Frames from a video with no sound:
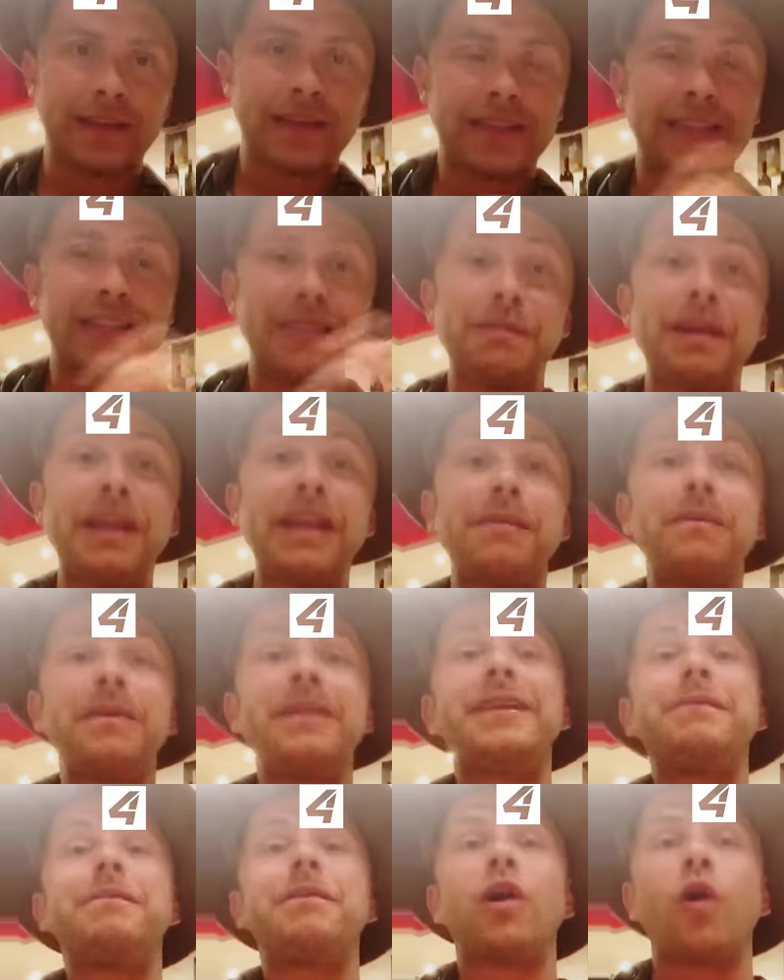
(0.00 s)
Die Männer
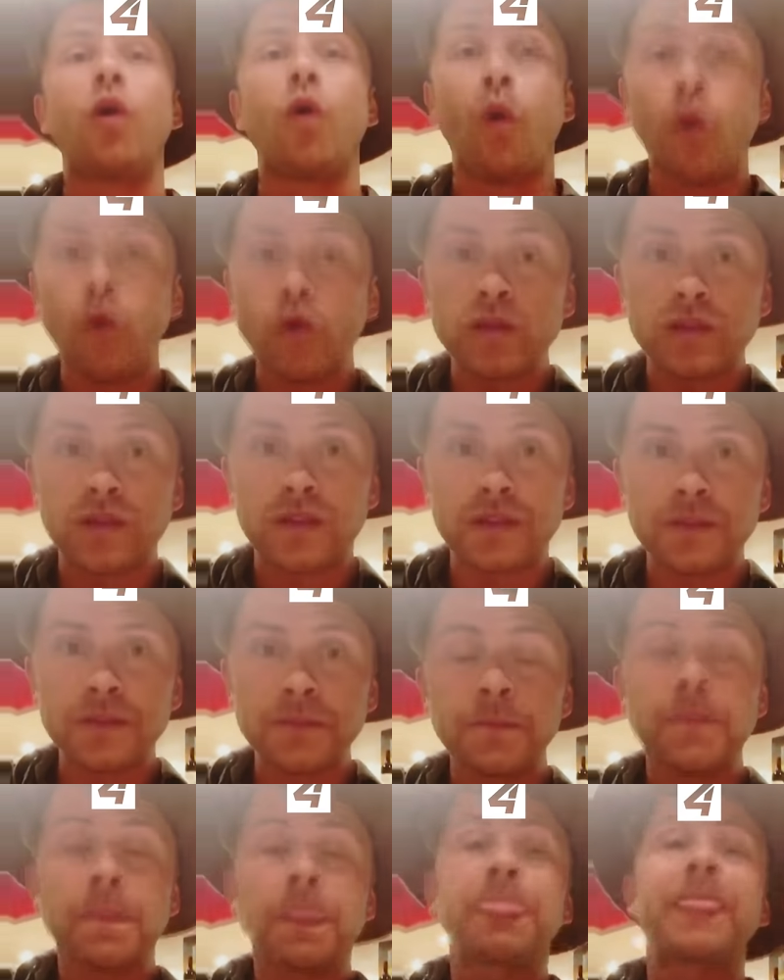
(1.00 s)
mit dem
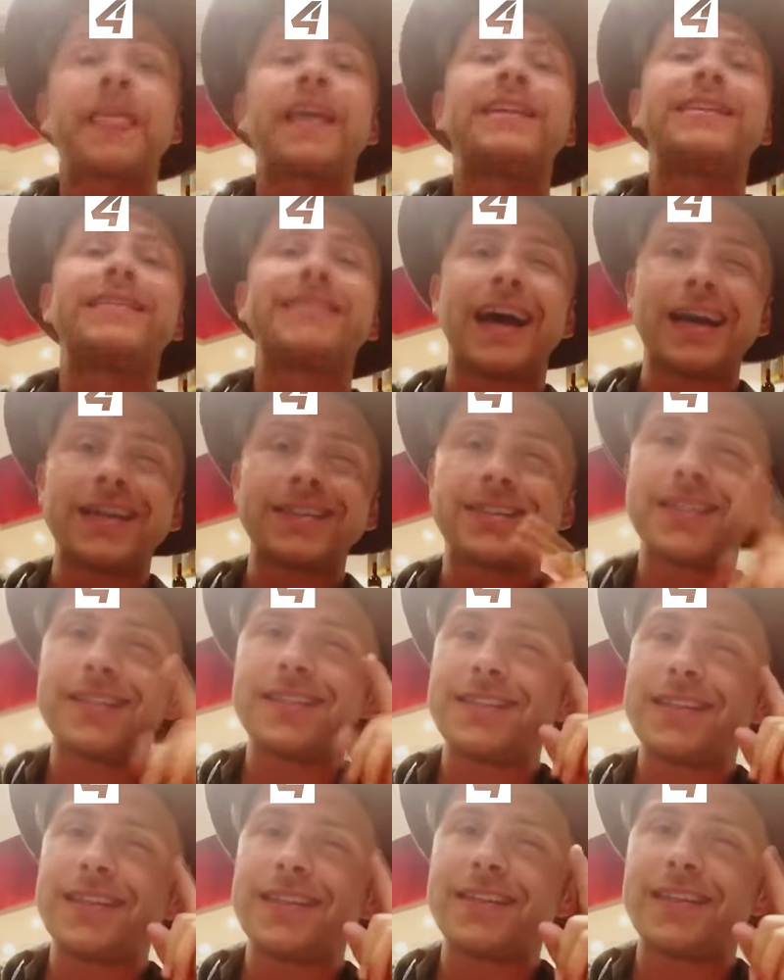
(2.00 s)
Großen, das
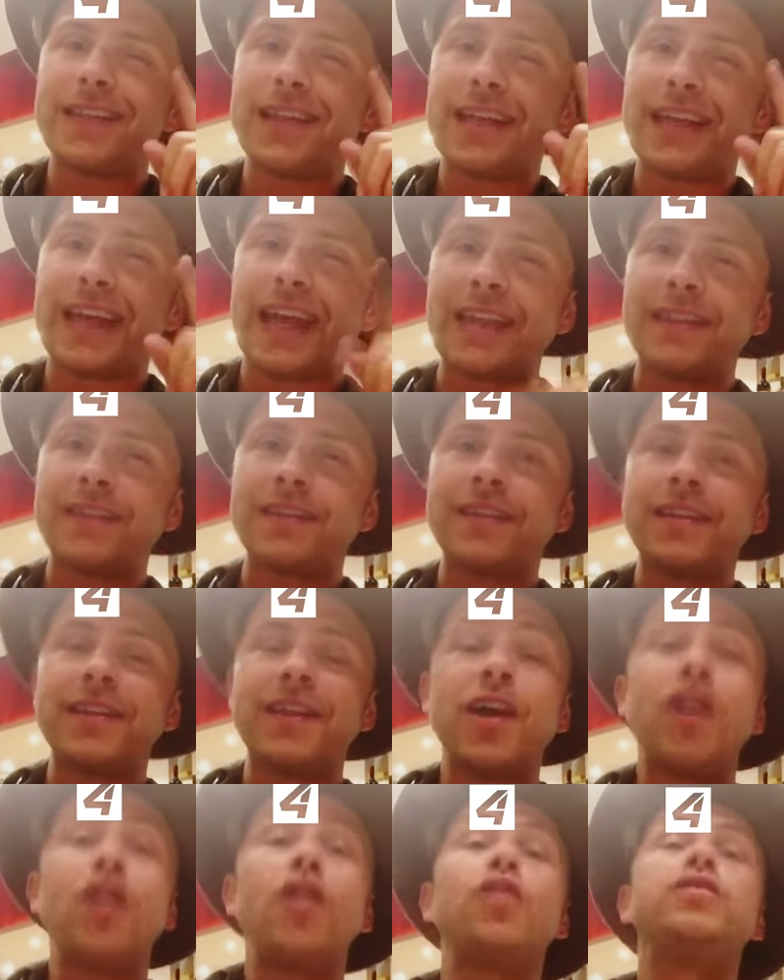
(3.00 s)
sind die Intelligenten
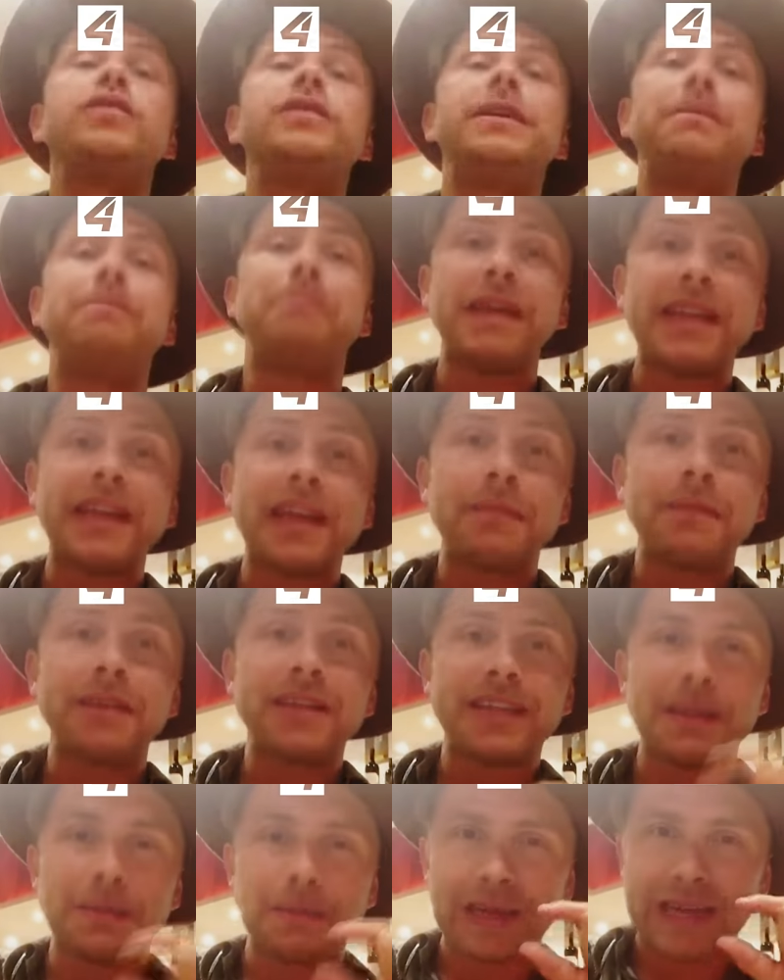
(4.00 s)
und die Männer mit dem